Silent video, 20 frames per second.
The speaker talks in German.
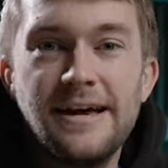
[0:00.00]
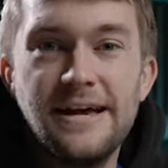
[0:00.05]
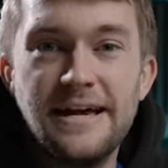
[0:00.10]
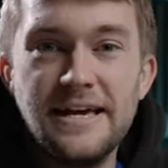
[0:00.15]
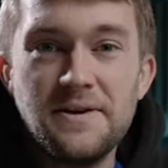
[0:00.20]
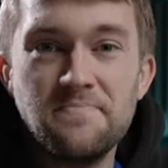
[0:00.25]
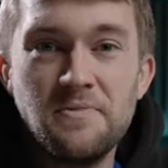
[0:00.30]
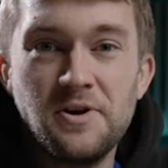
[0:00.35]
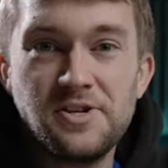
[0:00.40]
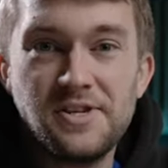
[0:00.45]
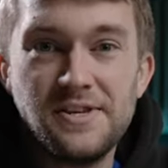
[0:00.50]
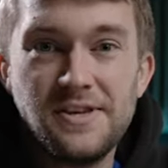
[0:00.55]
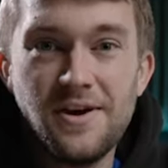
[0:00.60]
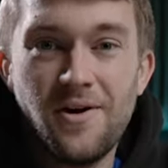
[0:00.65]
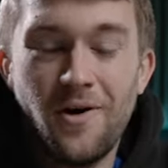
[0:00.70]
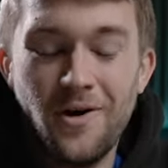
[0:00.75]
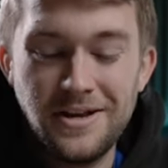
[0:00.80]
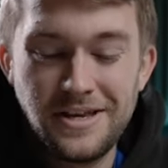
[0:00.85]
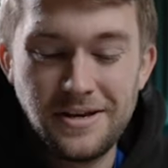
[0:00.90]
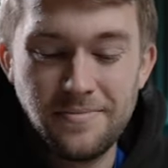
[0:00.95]
Ich möchte dir
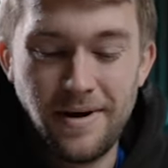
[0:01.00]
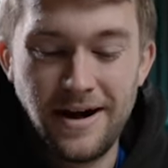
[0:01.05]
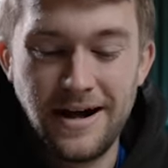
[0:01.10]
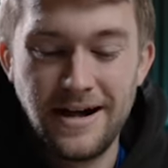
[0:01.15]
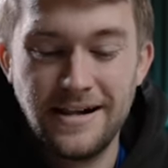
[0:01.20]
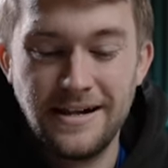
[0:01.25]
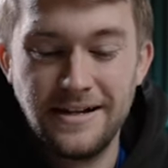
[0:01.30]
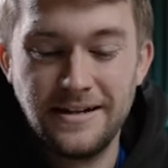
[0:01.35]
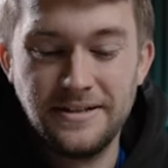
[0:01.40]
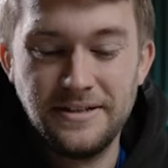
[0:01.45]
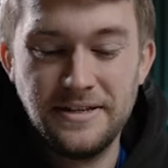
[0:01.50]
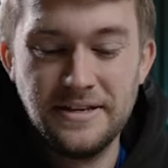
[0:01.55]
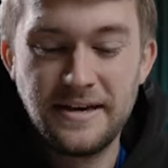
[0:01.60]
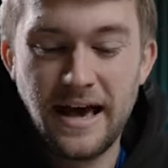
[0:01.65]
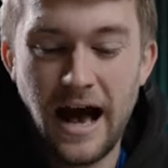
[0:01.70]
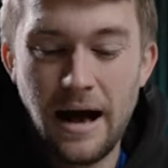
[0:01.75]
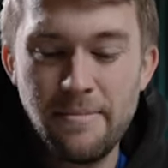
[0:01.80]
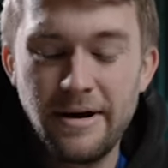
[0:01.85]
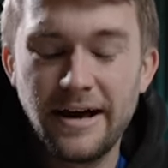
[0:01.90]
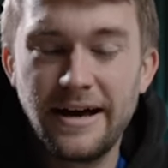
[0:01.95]
heute mal die
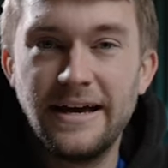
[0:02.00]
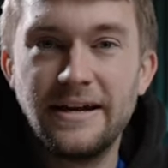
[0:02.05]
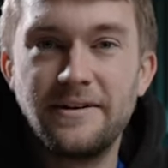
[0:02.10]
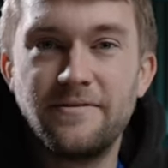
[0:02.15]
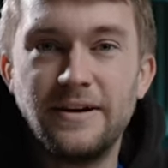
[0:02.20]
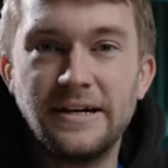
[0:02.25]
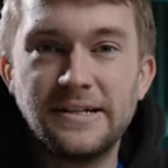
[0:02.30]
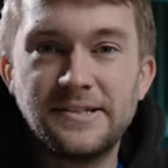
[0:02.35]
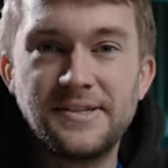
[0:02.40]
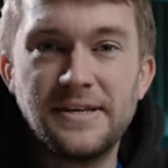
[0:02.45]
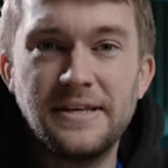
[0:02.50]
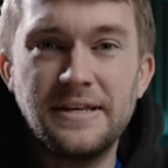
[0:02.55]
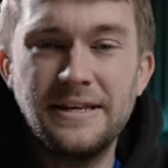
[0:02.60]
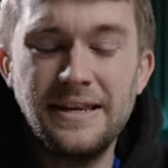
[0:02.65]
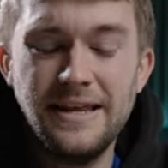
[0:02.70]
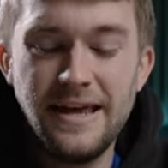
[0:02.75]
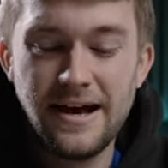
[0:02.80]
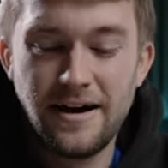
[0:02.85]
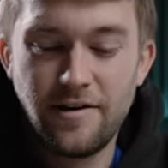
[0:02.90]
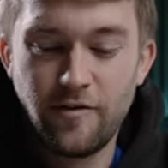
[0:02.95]
Kamera etwas
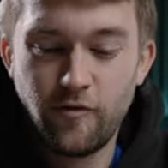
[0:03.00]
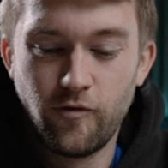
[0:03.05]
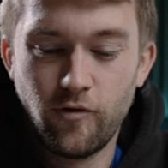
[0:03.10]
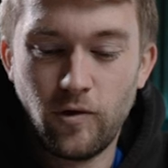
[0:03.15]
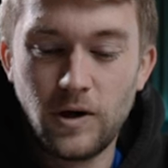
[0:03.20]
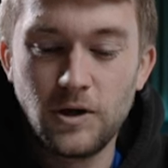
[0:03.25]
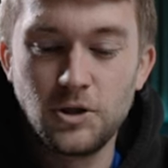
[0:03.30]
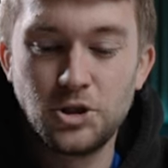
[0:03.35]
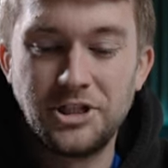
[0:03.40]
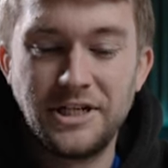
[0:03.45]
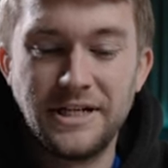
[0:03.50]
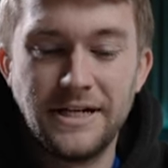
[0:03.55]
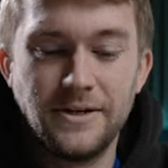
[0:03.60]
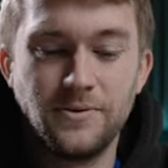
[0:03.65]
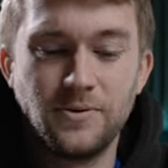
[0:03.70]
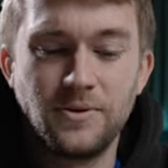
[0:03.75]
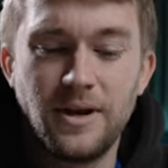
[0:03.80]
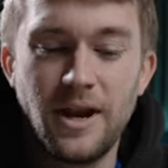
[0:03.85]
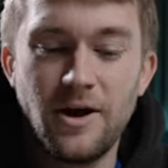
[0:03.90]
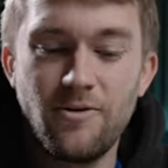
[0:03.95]
näher vorstellen
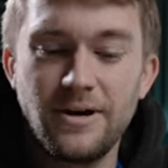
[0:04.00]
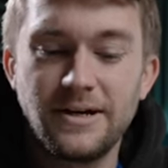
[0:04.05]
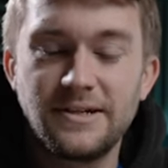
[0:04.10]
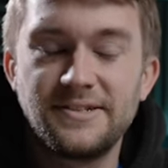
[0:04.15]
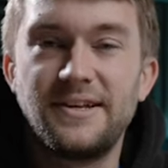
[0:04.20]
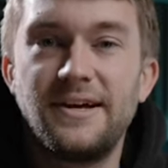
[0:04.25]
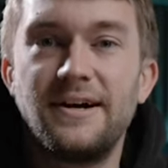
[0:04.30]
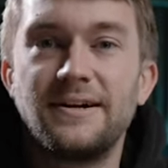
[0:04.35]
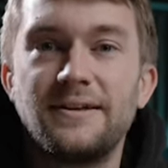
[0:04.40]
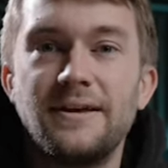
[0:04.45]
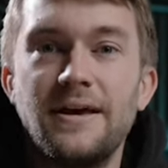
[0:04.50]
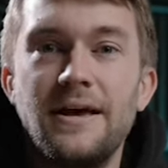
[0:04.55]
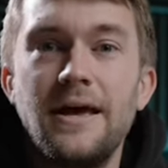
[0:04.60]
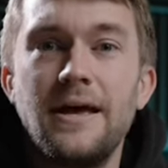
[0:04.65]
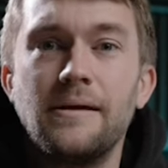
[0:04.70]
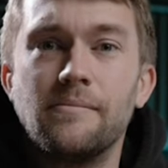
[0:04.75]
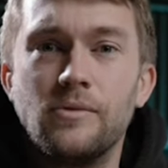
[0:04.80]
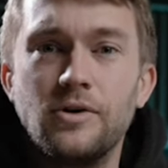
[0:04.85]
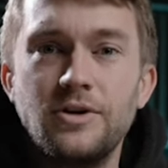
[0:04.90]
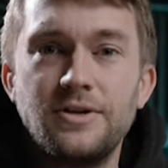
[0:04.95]
und genauer gesagt
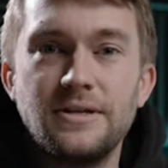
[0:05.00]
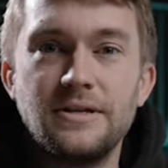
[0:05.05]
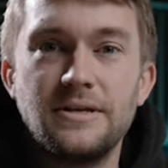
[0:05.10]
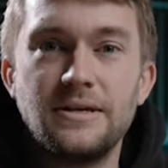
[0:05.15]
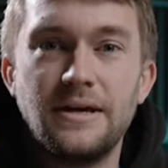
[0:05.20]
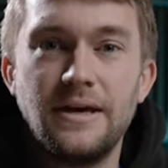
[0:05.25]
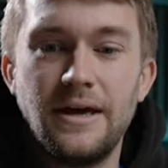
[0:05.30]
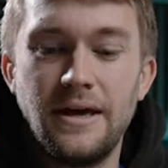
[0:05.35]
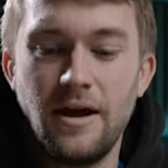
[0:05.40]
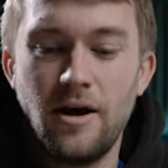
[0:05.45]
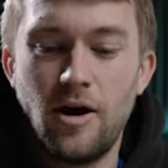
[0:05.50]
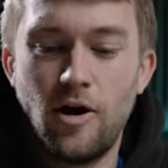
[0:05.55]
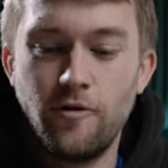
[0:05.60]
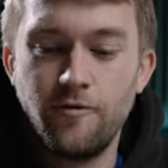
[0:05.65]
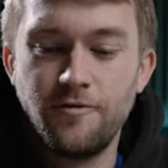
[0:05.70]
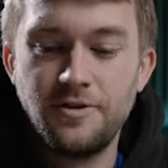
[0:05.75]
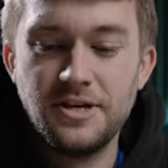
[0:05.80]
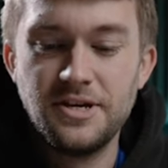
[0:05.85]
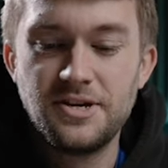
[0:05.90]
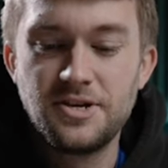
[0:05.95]
möchte ich
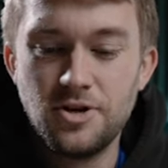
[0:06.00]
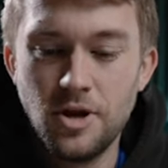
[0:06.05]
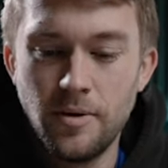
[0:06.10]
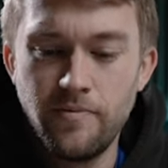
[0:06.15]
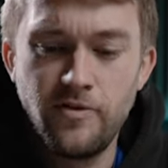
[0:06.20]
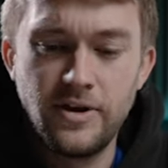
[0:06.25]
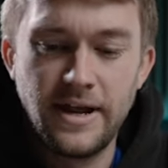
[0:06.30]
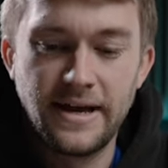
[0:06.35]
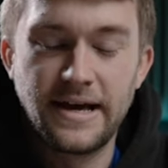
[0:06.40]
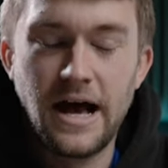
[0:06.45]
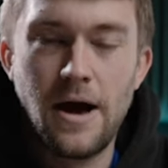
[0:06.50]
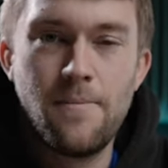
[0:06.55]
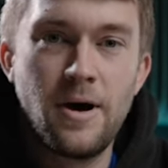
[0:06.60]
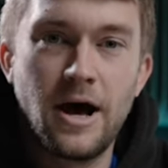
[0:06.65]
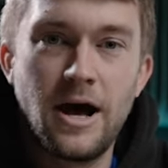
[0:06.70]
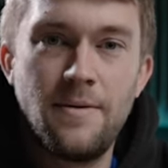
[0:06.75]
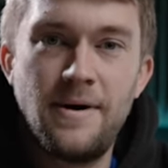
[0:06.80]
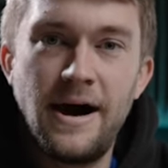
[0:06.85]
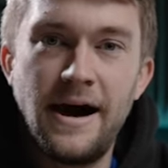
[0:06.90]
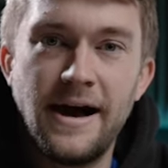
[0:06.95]
auf die Knöpfe der
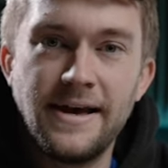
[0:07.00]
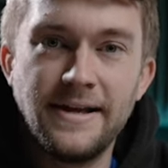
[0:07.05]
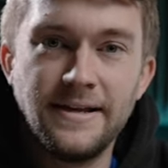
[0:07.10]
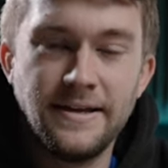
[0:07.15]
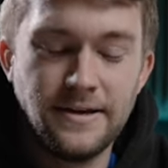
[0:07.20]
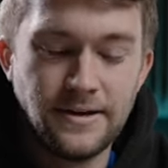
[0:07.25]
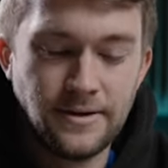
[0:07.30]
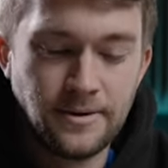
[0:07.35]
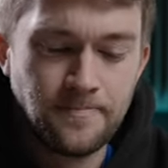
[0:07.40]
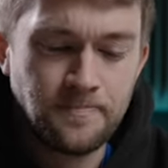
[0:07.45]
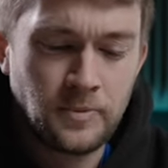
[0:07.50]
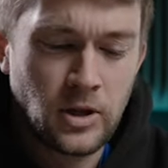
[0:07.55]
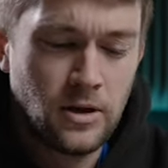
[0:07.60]
Kamera mal eingehen.